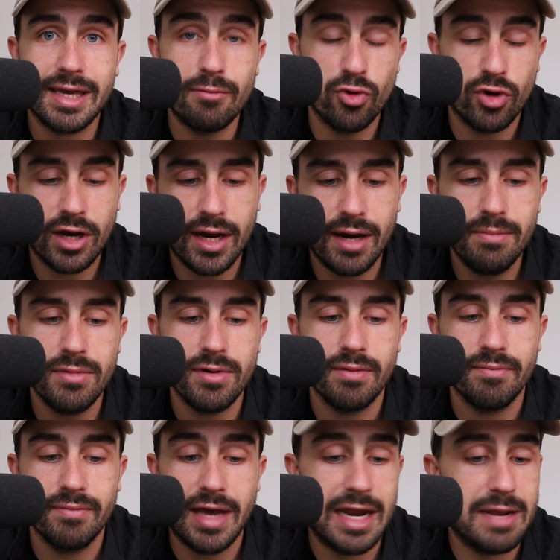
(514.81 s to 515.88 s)
qu'elle me crame,
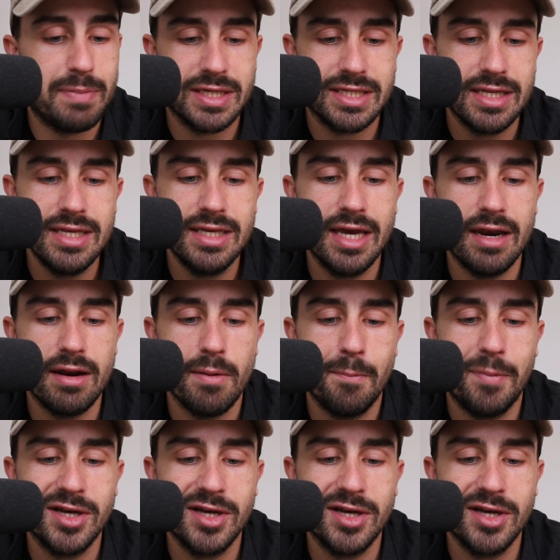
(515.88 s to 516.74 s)
elle est passée nickel.